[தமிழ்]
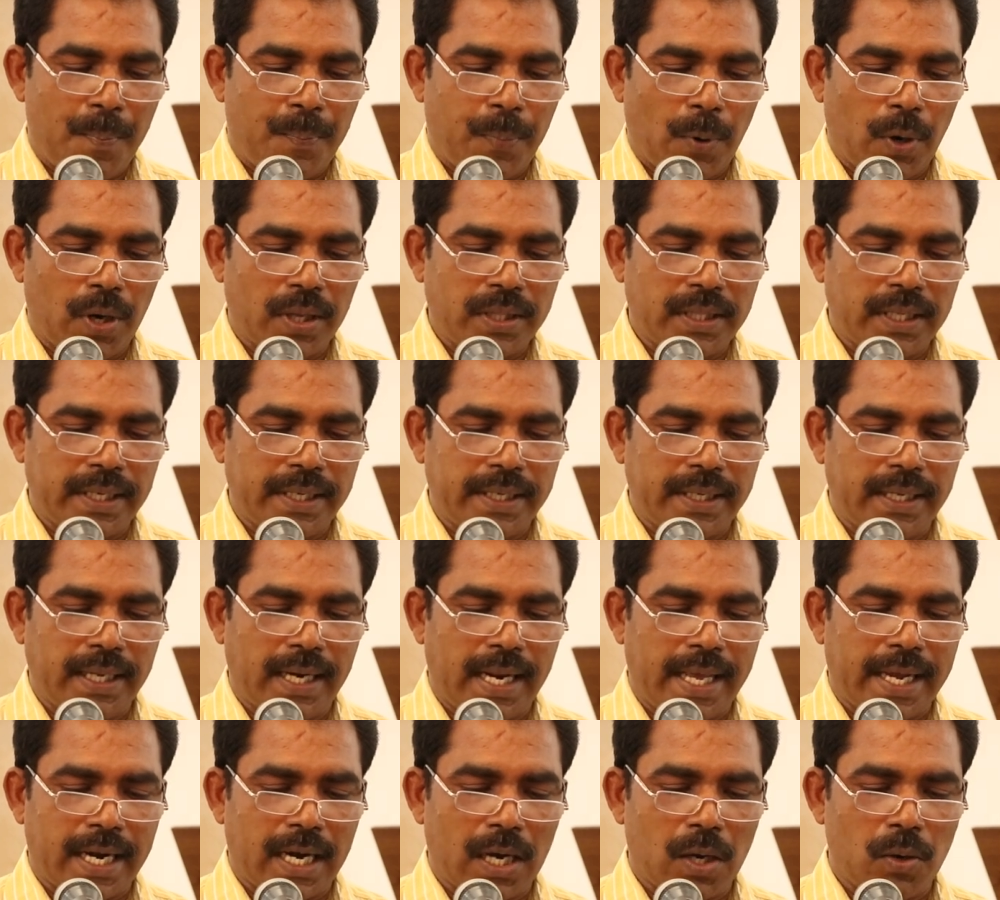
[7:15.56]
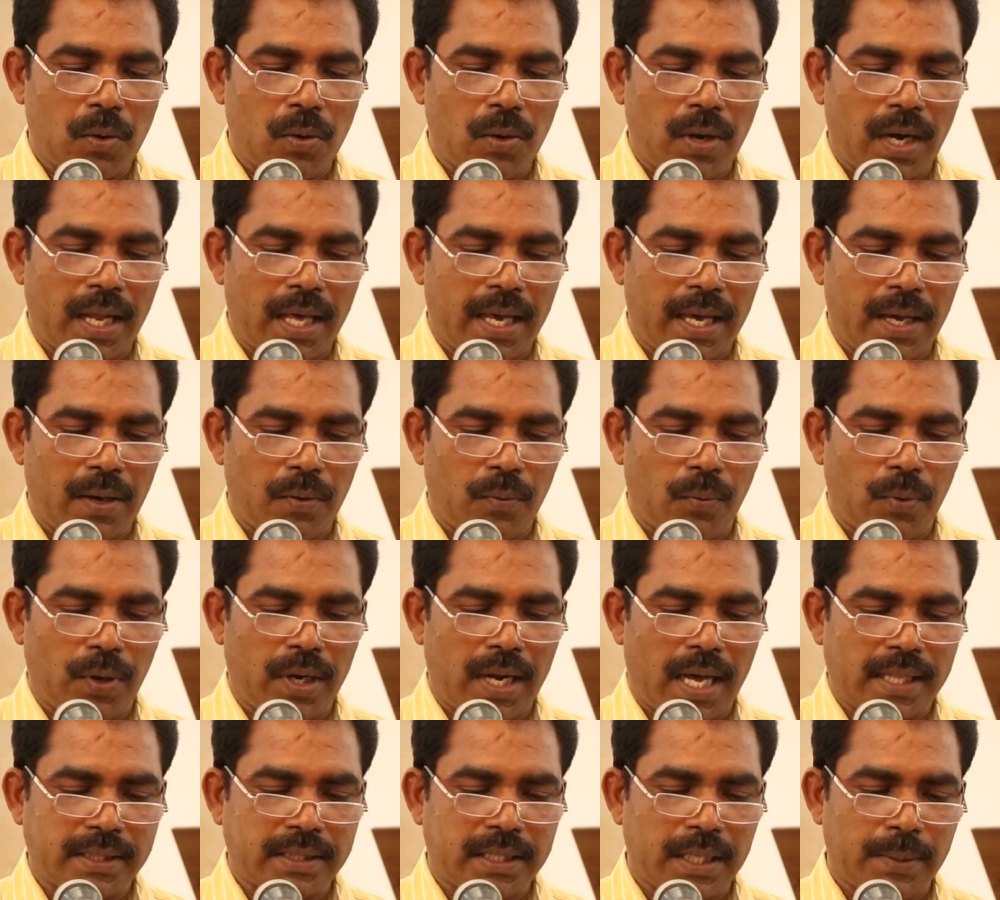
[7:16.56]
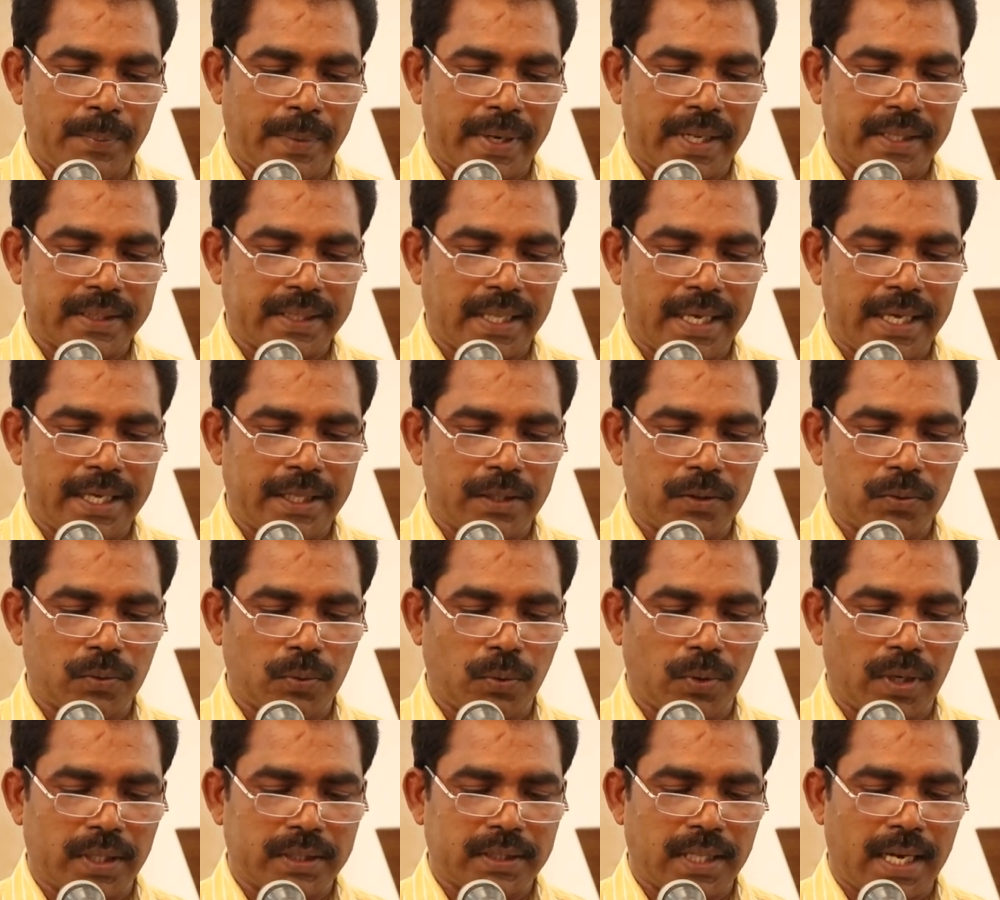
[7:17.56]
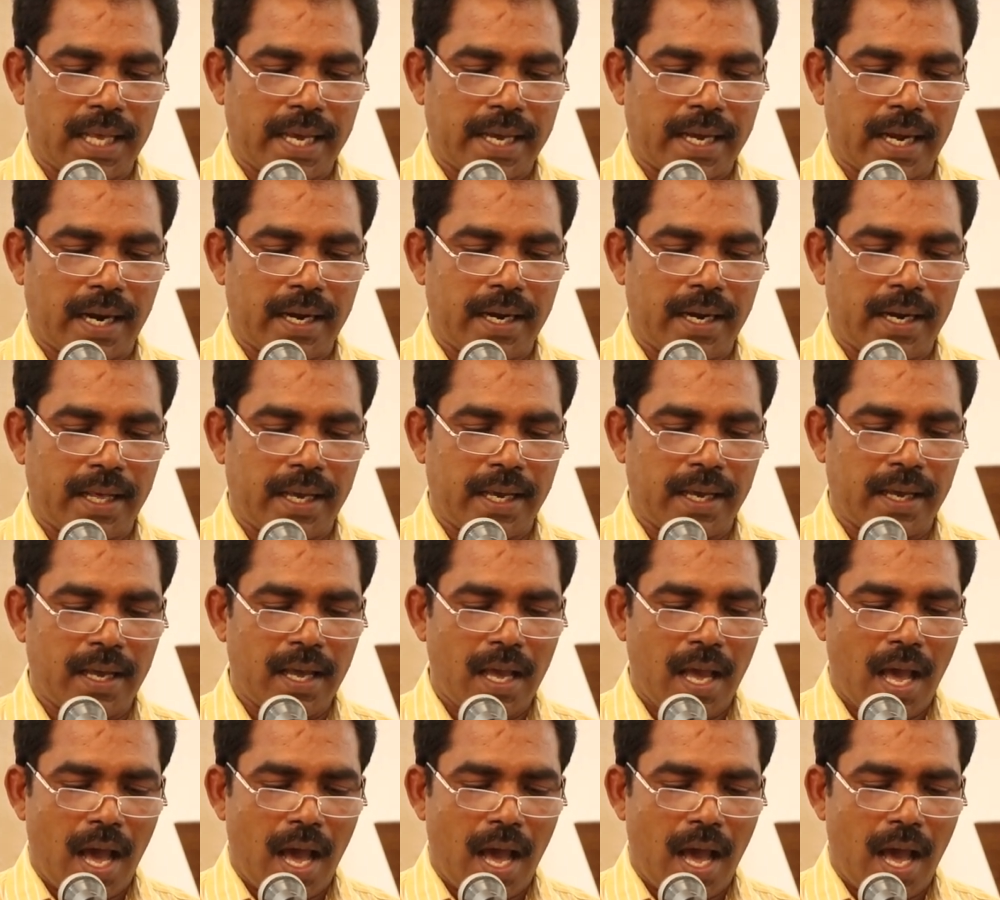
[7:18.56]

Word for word: அப்பொழுது இலைகள் உள்ள ஒரு அத்தி மரத்தை தூரத்திலே கண்டு